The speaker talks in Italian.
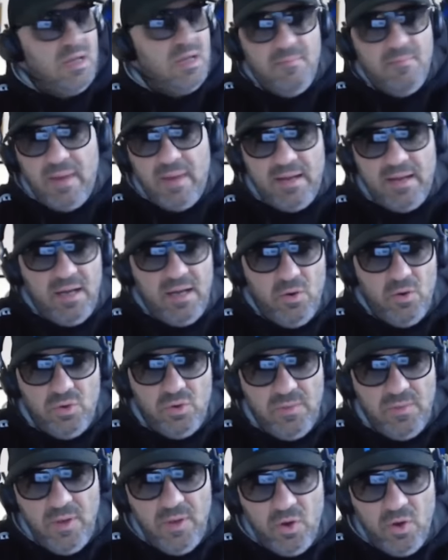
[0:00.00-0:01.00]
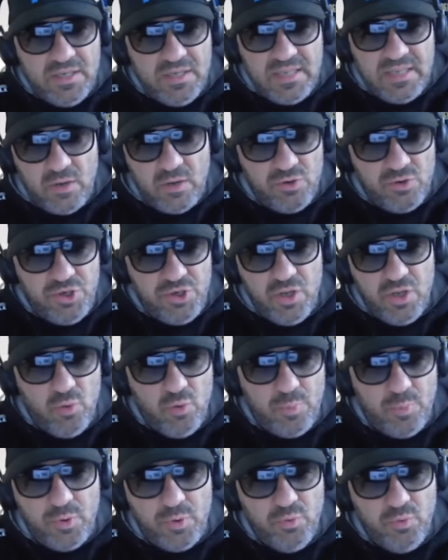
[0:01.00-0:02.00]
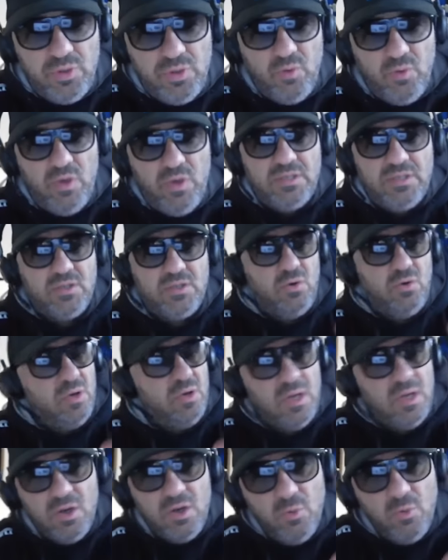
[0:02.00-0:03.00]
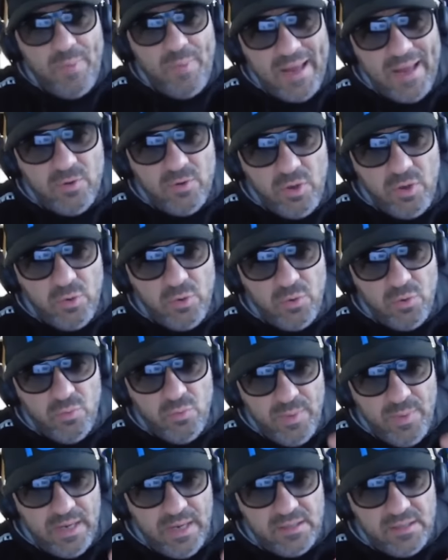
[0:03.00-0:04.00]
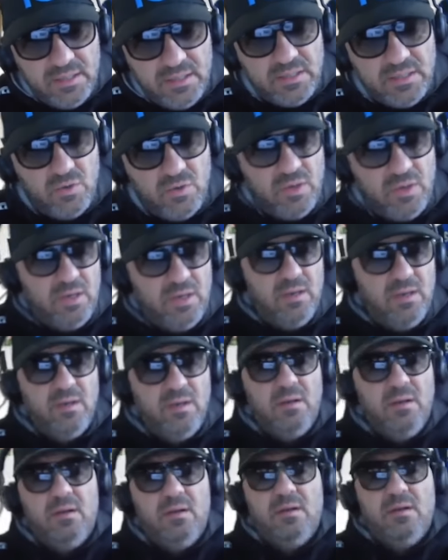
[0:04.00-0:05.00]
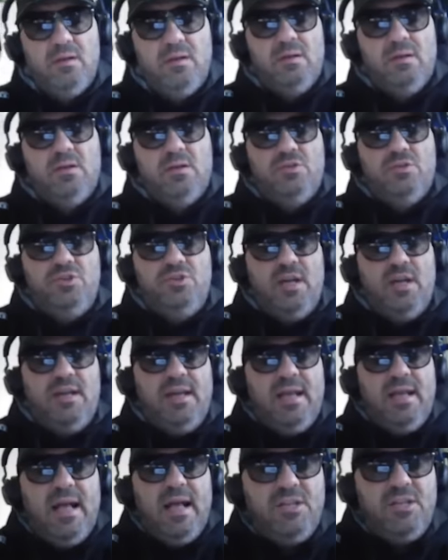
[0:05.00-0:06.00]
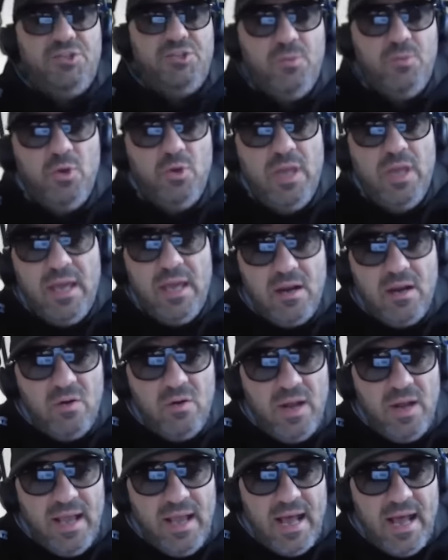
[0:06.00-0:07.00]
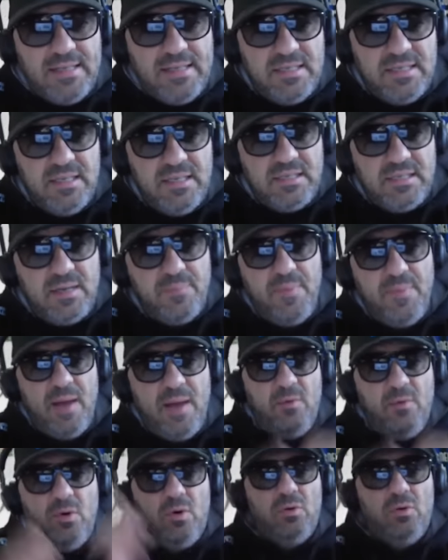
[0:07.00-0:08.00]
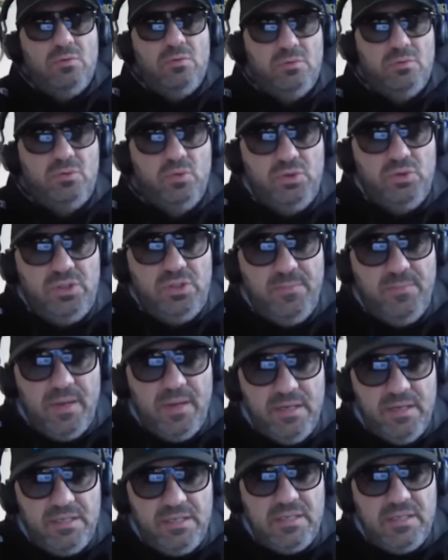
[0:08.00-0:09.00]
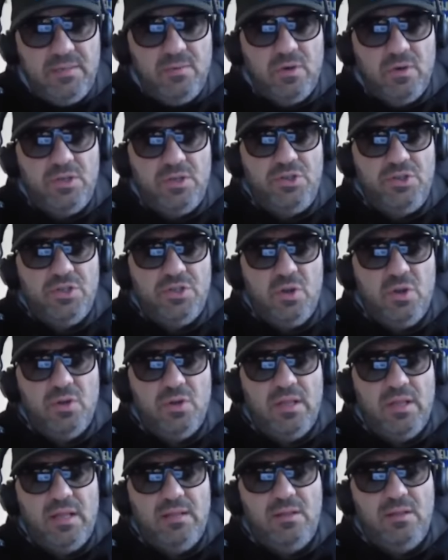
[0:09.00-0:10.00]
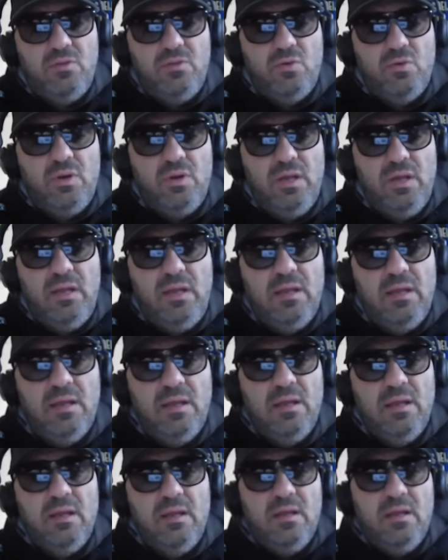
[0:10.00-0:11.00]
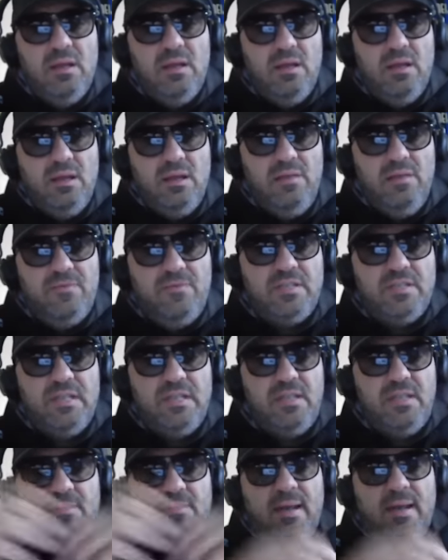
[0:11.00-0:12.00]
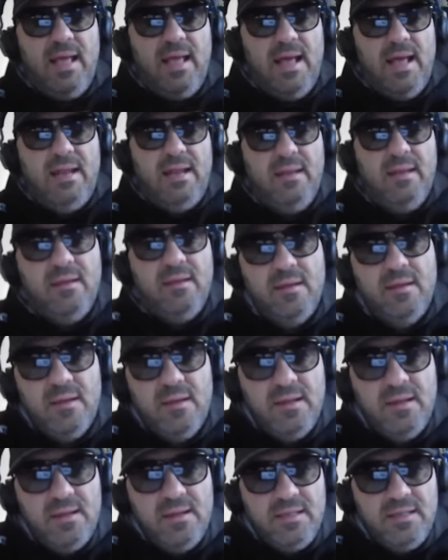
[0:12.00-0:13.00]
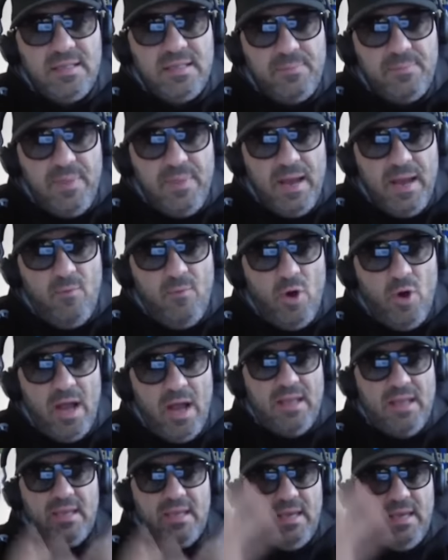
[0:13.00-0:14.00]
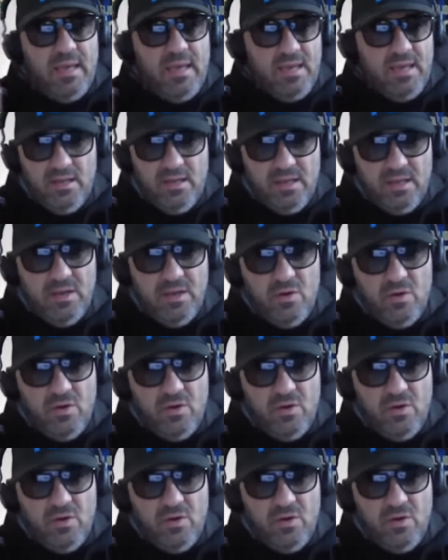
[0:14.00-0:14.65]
ma nelle ultime ore stanno dicendo un po' tutti questo. Non parlo di YouTube, eh, attenzione, cioè, nel calcio moderno, ragazzi, sappiamo tutti benissimo che ci sono tanti turni eh, infrasettimanali. Sappiamo anche che eh,